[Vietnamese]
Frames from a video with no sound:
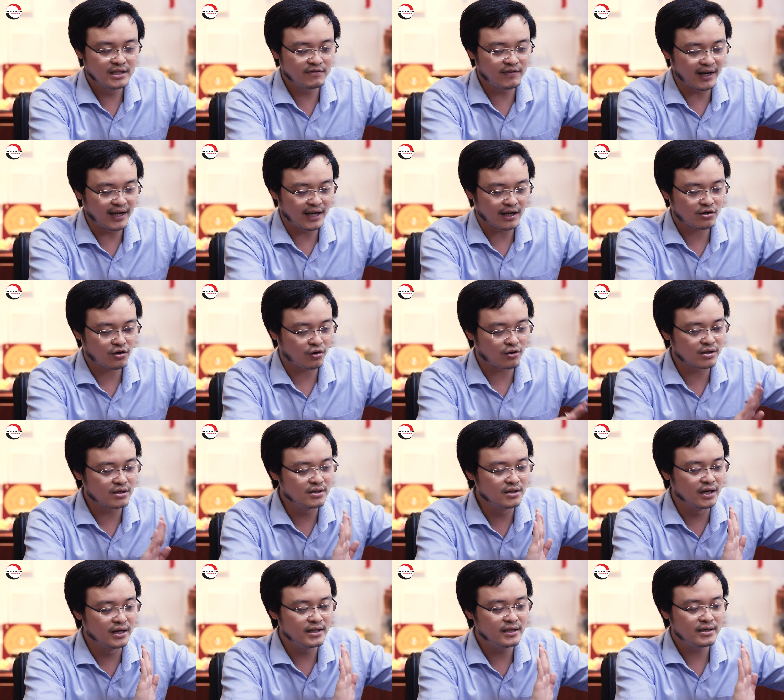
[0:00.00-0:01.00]
Như vậy là
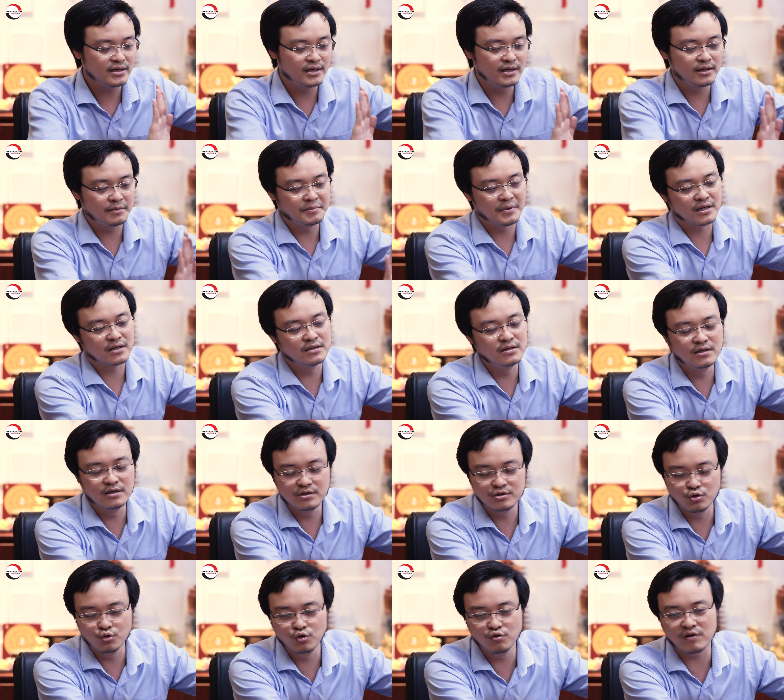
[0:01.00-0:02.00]
con người khi mà
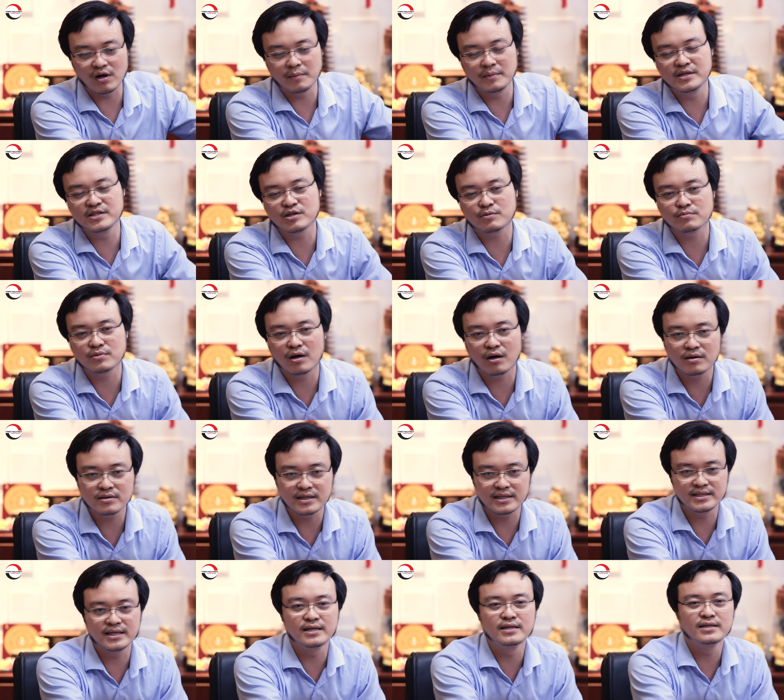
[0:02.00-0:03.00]
cư trú vào bên trong đó
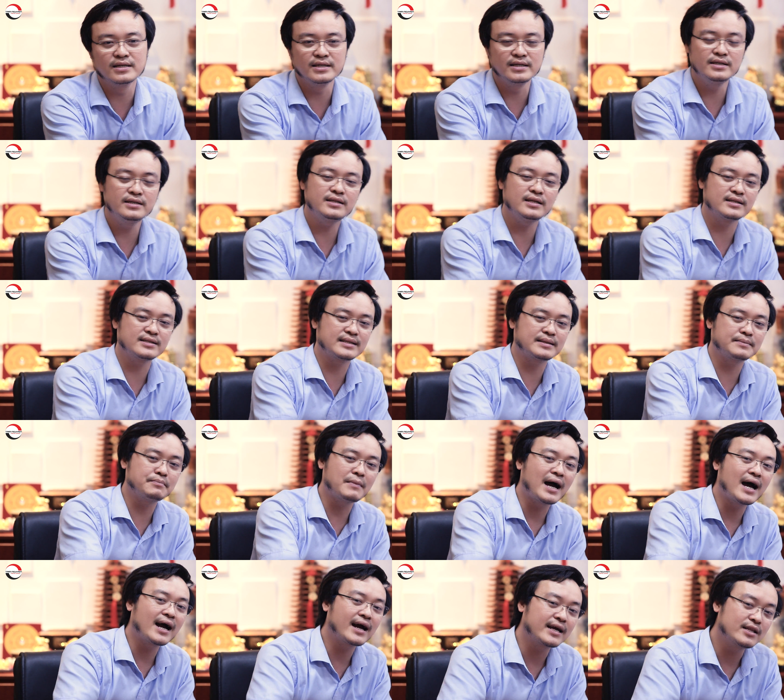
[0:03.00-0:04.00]
thành nhân khí, thành
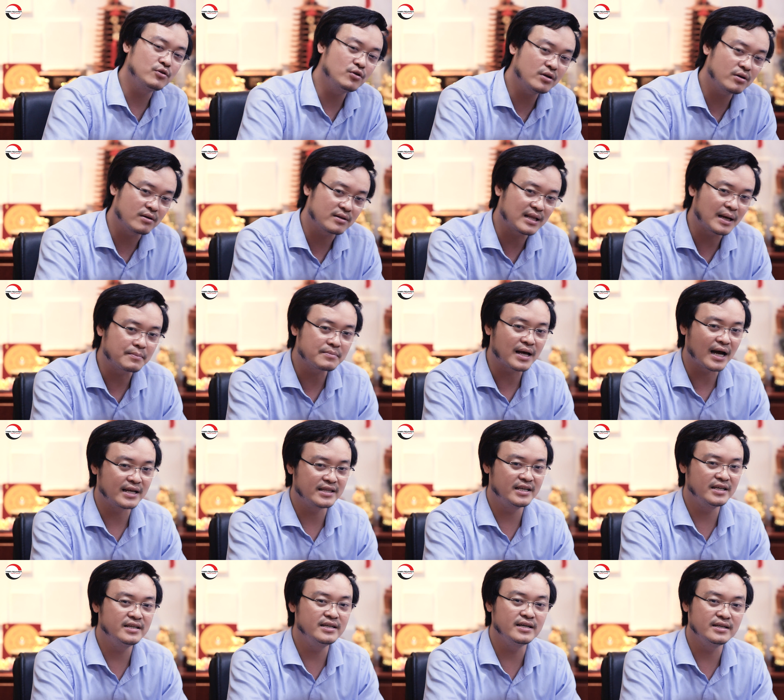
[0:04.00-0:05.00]
ba cái thuyết là tam tài
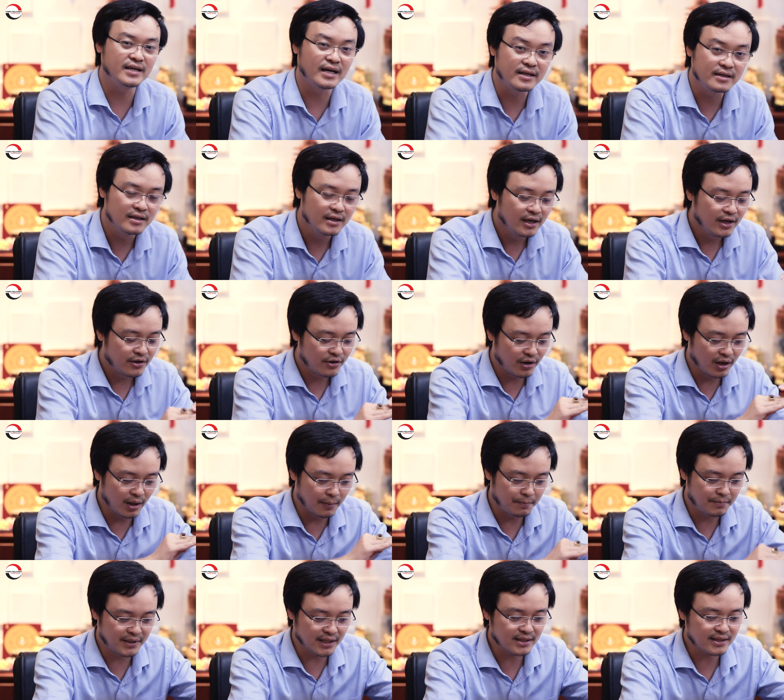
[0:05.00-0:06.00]
thiên địa nhân, nó
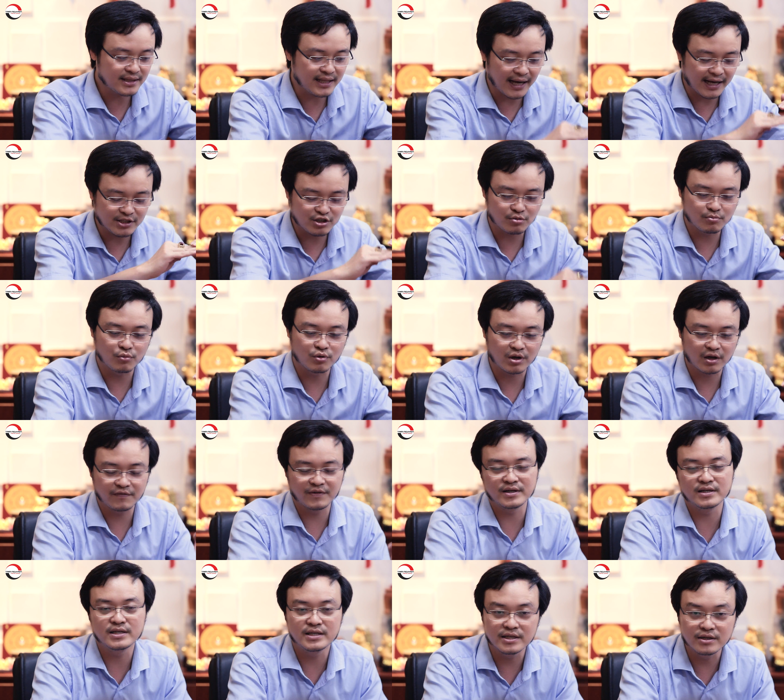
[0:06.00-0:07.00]
hợp nhất tại trong một cái
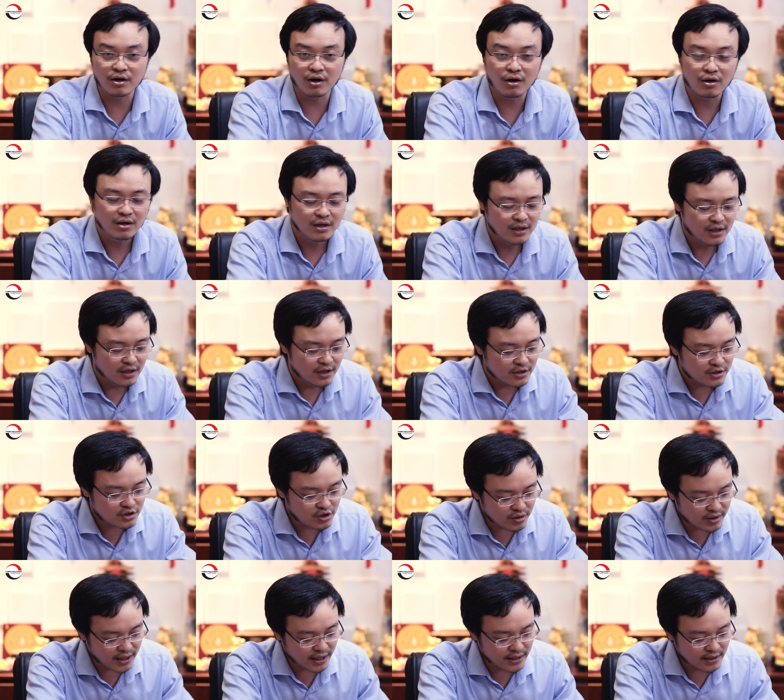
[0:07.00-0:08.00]
phần khí đó.
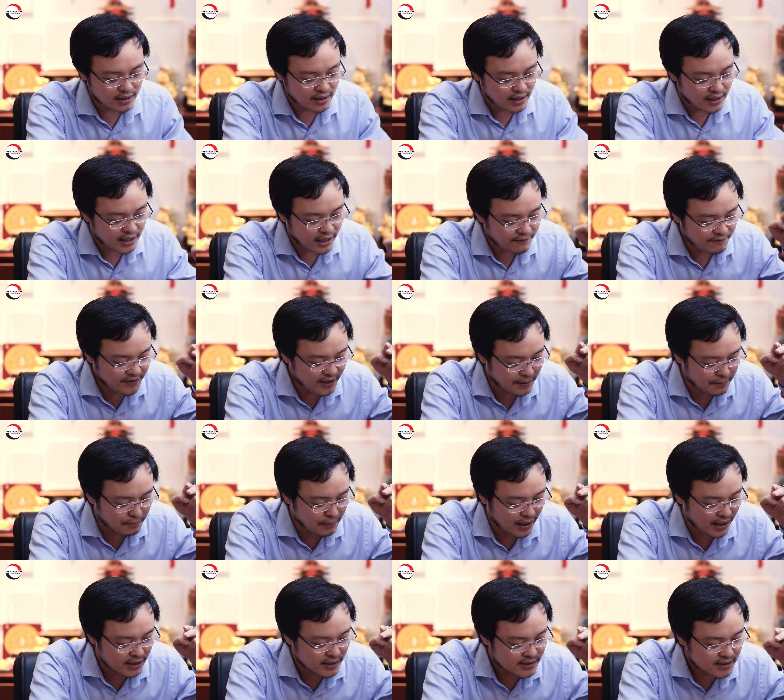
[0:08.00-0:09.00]
Cho nên cái việc
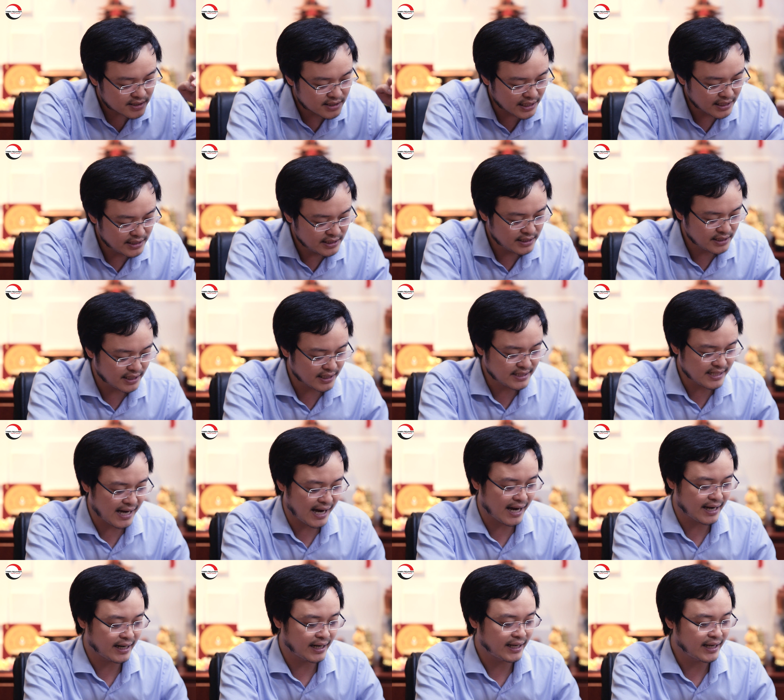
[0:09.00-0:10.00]
mà xây cái
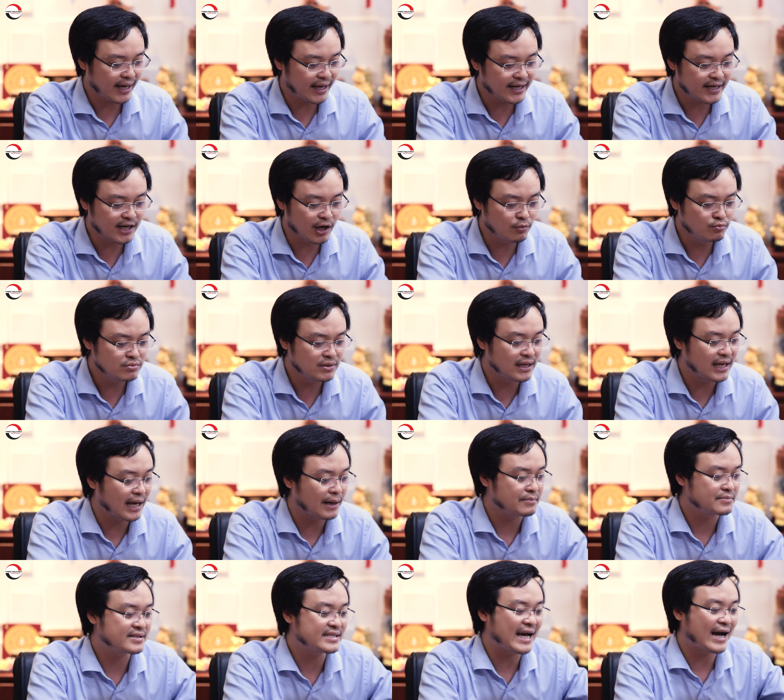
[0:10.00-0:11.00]
nhà này hay không thì
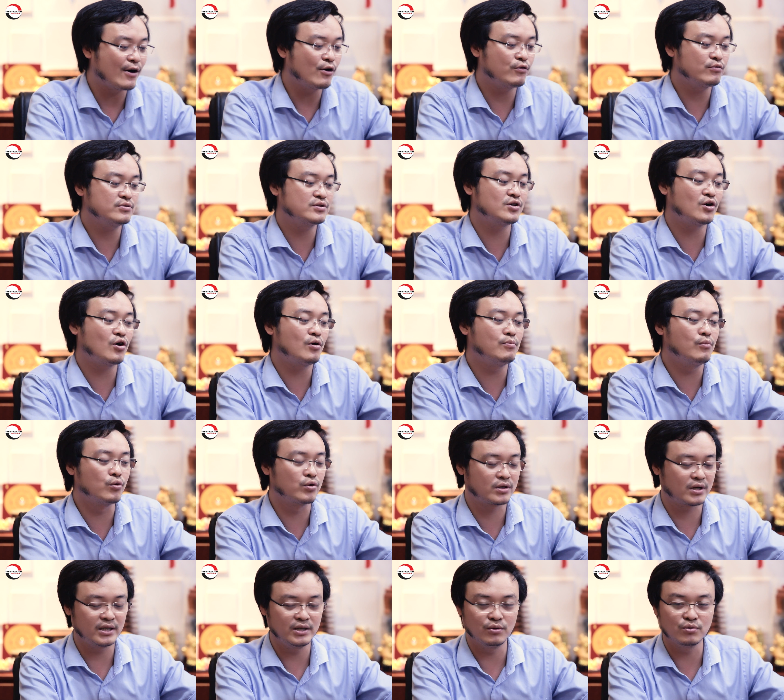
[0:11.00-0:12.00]
làm sao do
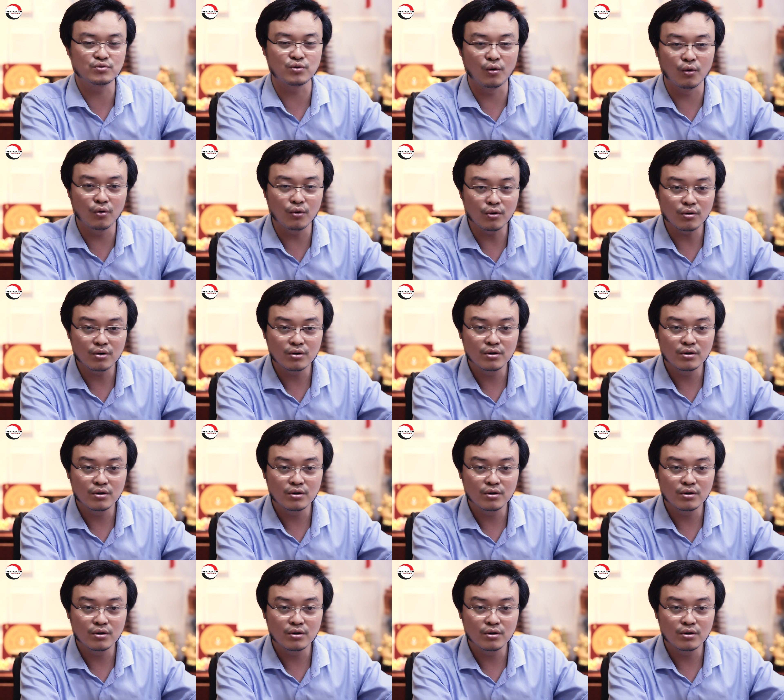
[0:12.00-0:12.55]
một cái yếu tố,